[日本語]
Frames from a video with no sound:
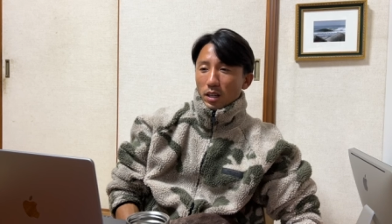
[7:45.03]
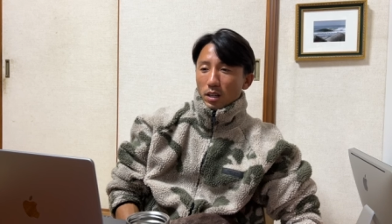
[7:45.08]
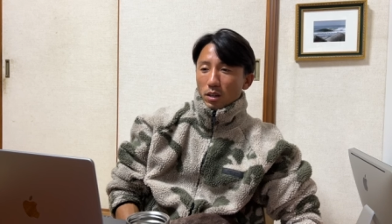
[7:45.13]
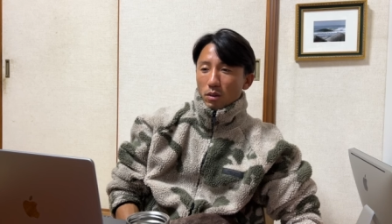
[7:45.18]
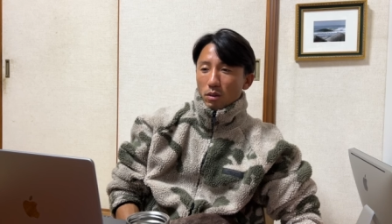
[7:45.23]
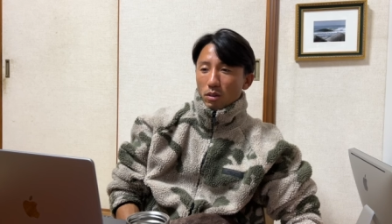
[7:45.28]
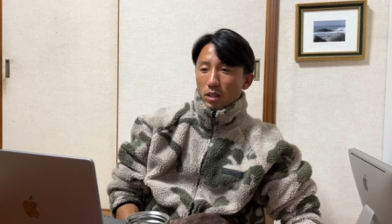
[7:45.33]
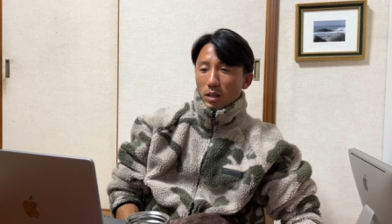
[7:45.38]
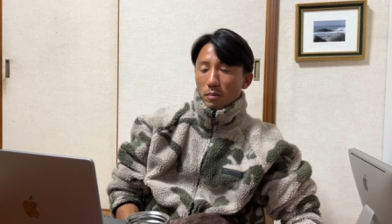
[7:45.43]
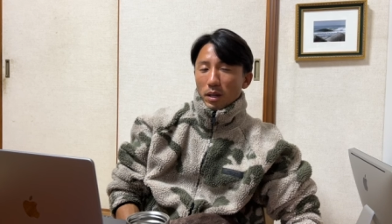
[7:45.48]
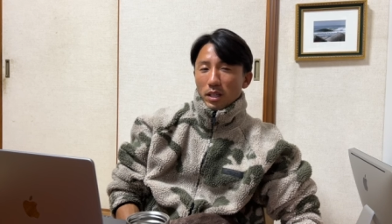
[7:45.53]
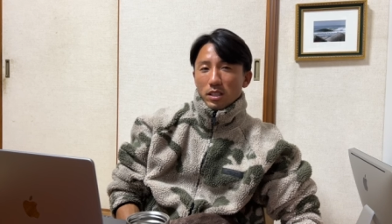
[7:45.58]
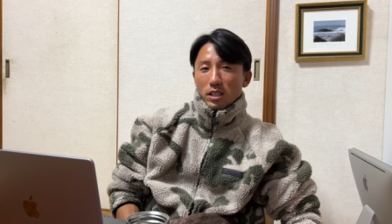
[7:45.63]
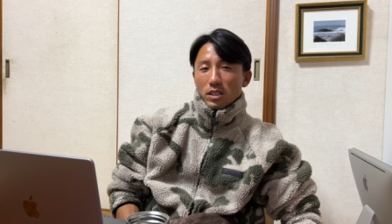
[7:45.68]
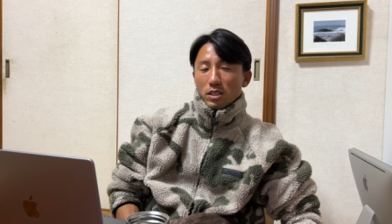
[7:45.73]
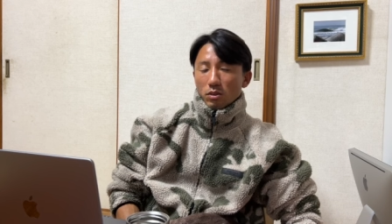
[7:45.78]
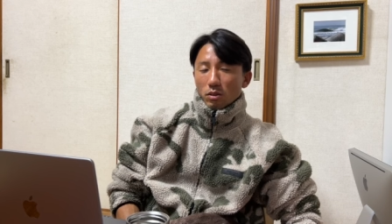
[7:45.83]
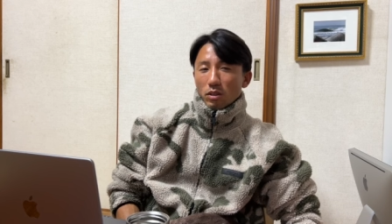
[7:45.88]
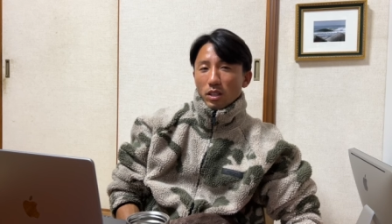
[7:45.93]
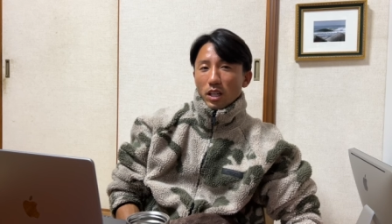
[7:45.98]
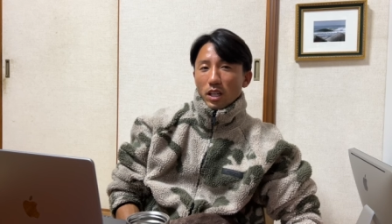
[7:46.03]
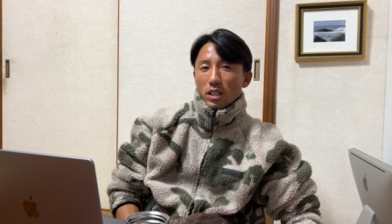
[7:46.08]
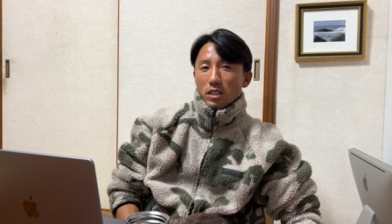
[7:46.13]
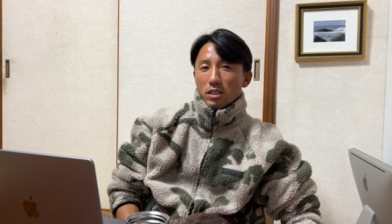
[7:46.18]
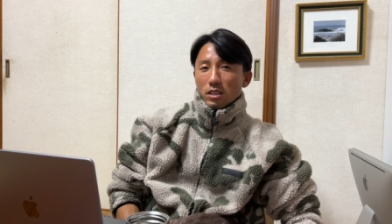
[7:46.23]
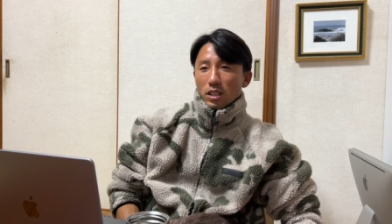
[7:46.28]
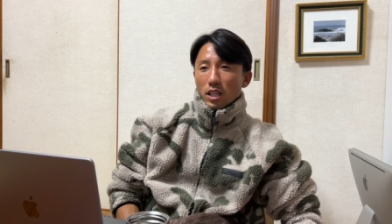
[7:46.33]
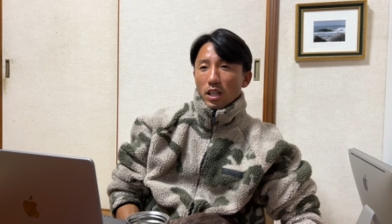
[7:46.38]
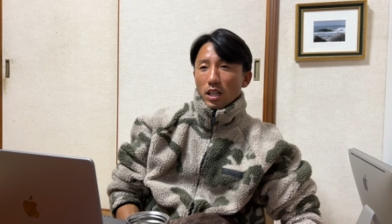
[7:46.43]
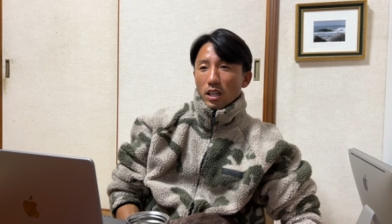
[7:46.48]
今回まさにそんな感
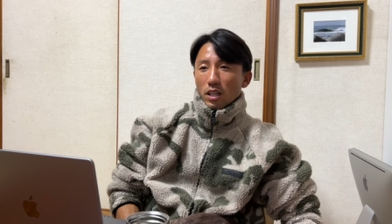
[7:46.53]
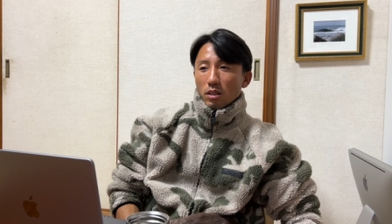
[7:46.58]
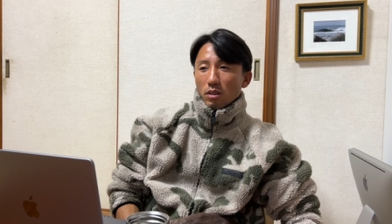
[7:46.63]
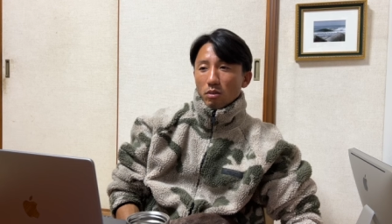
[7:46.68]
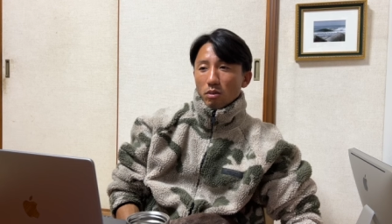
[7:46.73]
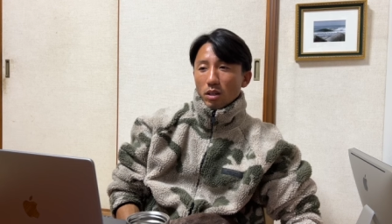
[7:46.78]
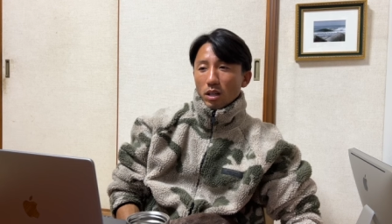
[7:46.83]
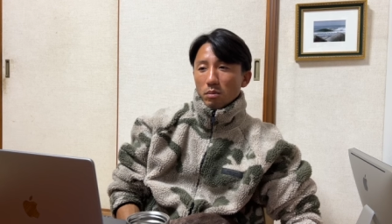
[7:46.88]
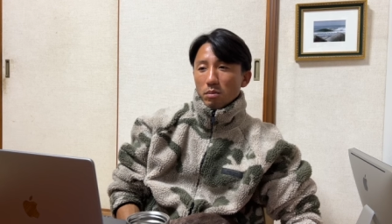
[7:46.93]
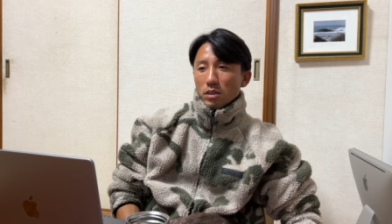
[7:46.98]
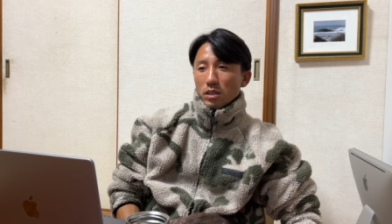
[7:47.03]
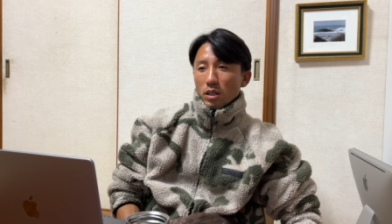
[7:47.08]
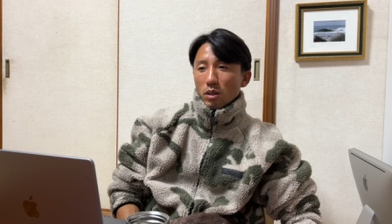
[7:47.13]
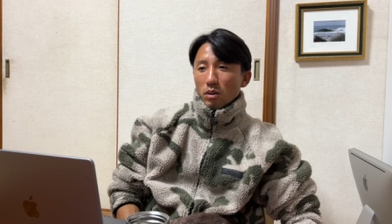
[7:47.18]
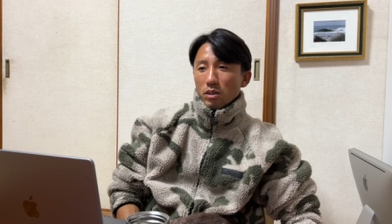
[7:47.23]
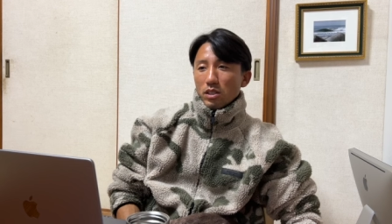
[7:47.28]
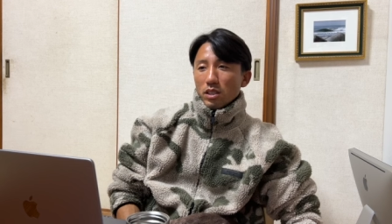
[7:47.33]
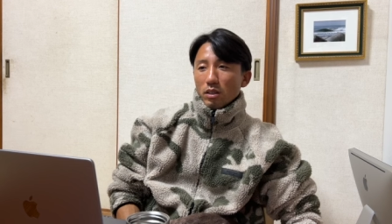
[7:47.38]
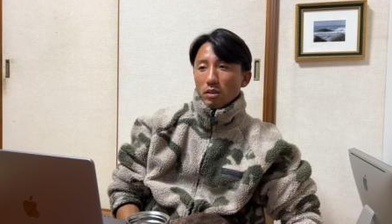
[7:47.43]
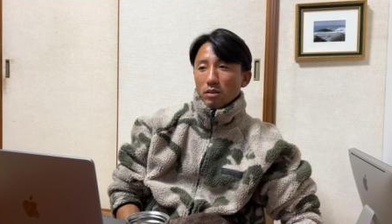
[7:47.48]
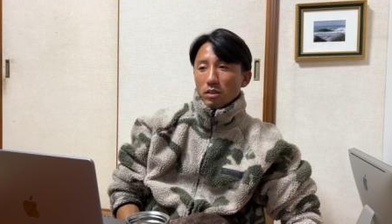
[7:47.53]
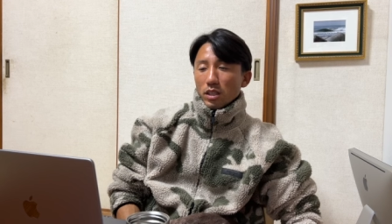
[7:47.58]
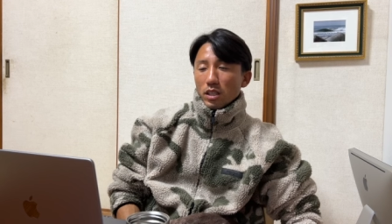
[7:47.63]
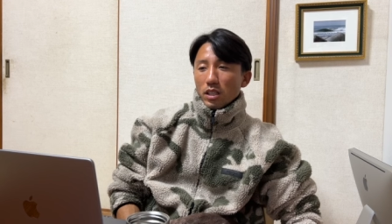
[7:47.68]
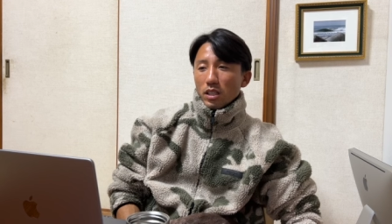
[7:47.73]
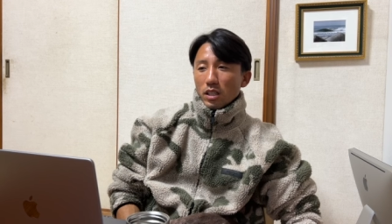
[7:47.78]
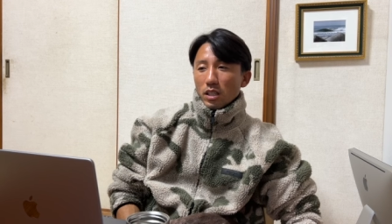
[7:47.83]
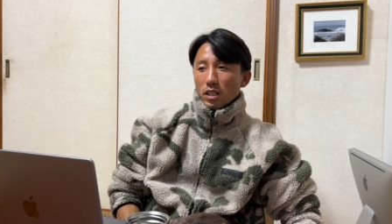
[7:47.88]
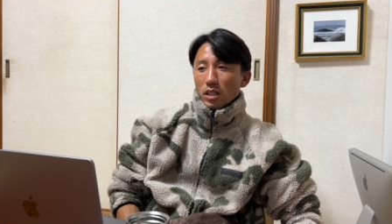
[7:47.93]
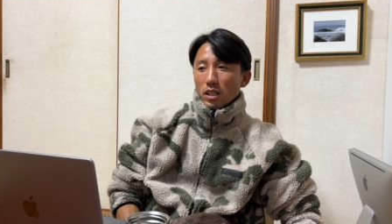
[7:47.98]
じで、トラブルが起きたの
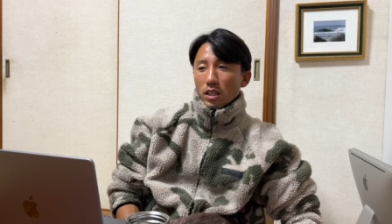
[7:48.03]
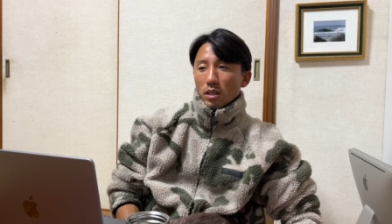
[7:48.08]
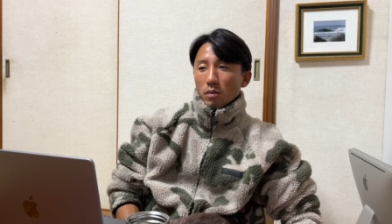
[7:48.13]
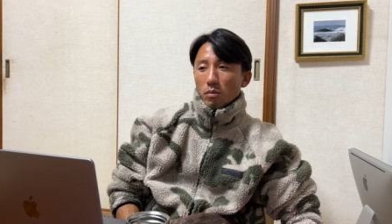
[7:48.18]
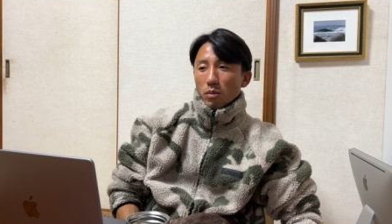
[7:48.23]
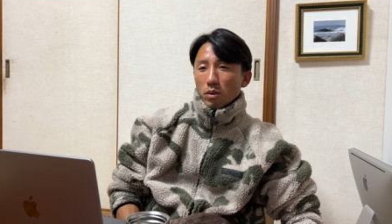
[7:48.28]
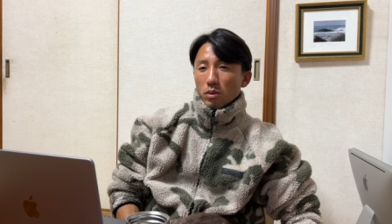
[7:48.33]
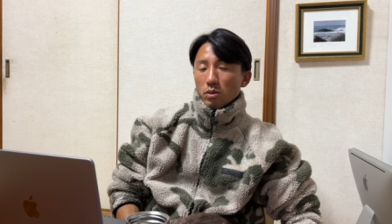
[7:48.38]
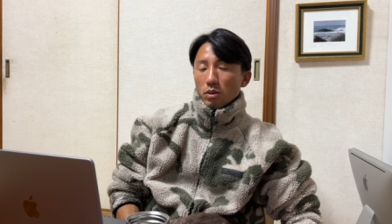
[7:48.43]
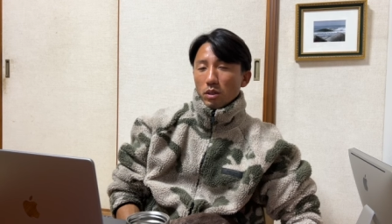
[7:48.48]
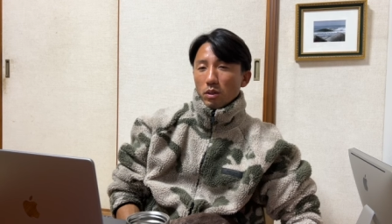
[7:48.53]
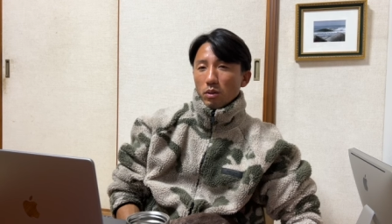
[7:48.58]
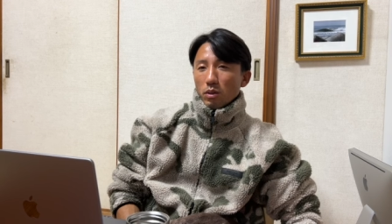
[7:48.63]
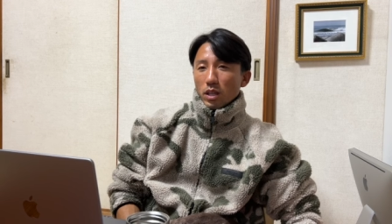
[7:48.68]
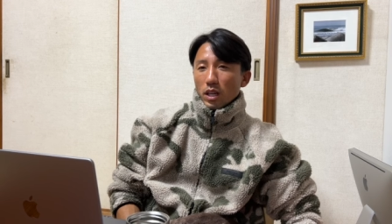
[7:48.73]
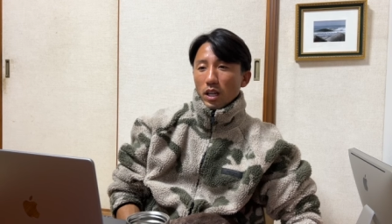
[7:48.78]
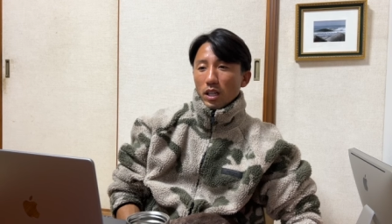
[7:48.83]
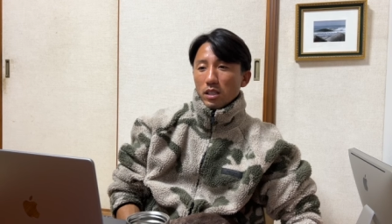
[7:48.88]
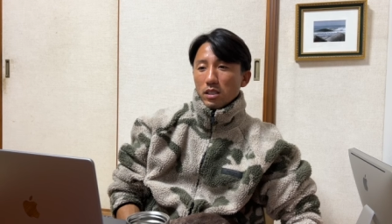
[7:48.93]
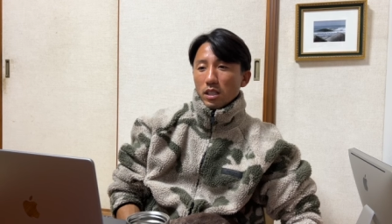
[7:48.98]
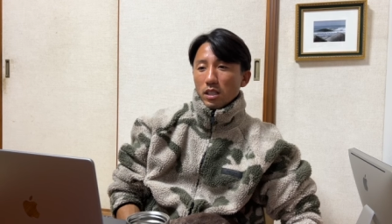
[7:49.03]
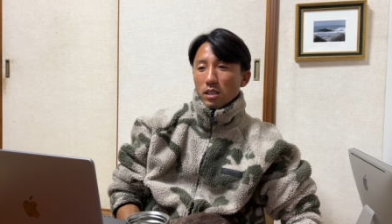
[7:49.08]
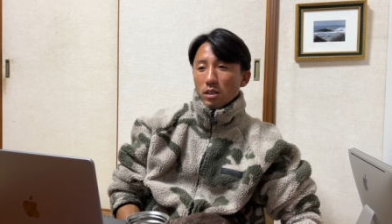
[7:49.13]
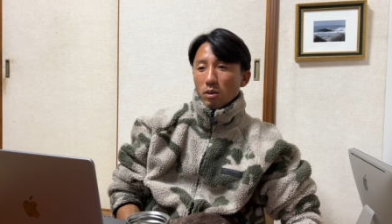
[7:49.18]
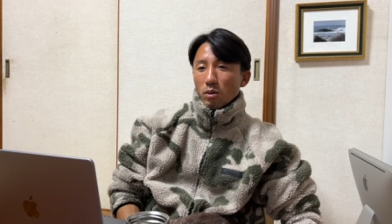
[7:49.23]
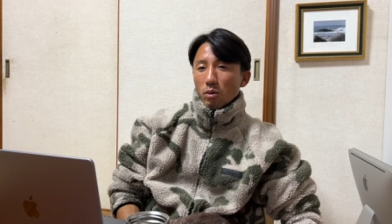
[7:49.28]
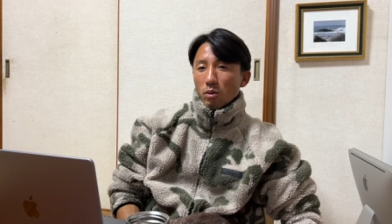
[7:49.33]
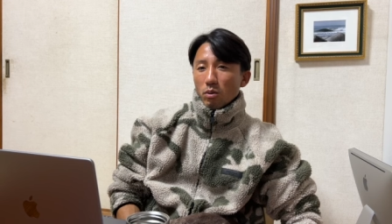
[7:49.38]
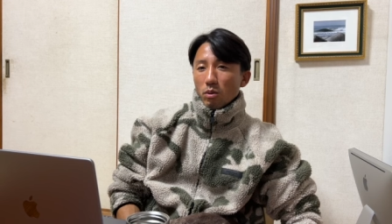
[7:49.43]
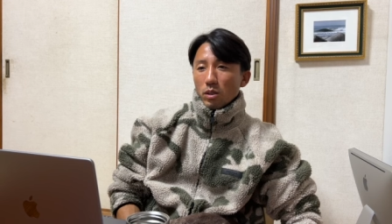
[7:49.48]
に、もうそれを改善の
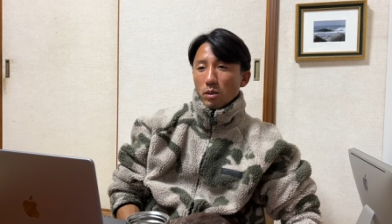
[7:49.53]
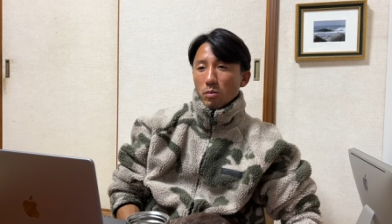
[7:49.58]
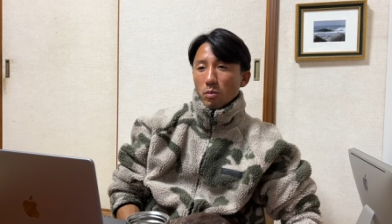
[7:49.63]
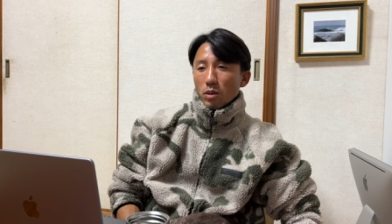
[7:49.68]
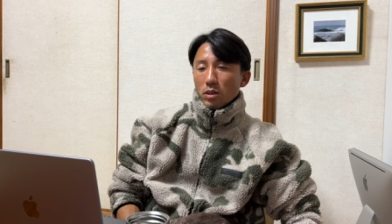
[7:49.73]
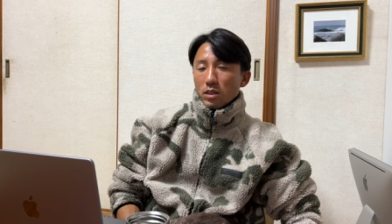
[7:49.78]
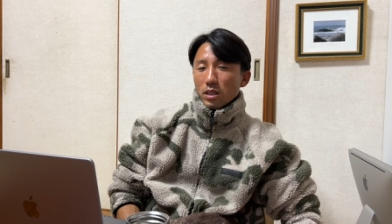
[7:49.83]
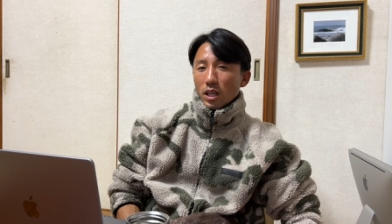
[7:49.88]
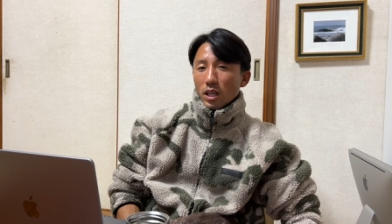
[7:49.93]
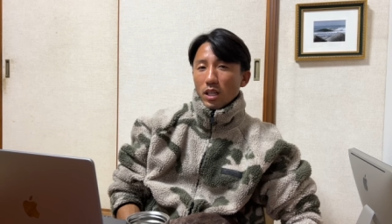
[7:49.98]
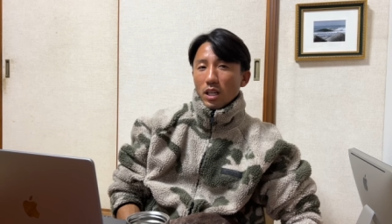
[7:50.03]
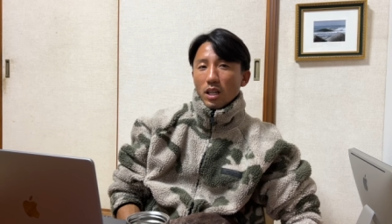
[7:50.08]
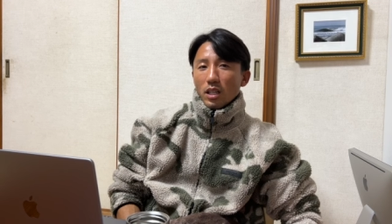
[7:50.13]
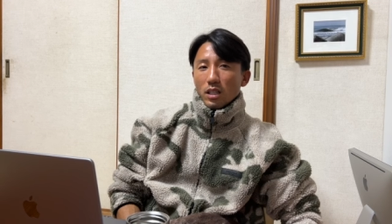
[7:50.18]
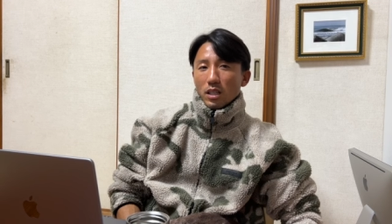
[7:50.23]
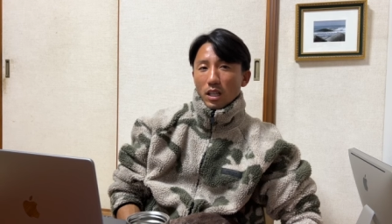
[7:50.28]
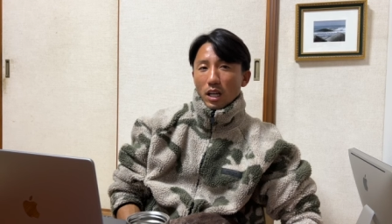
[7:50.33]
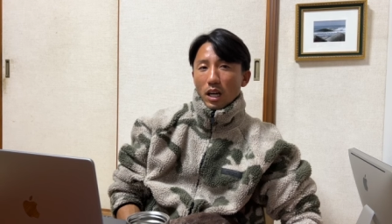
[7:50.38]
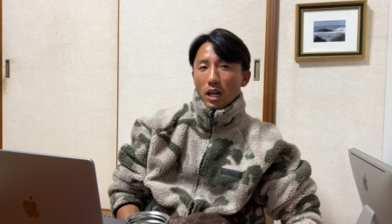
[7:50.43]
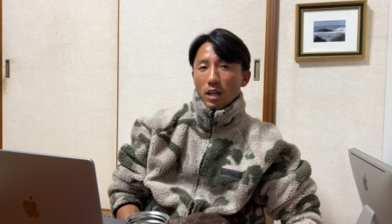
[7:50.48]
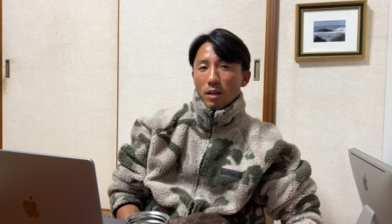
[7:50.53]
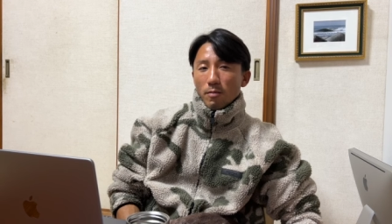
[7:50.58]
方向に持っていけなかったっ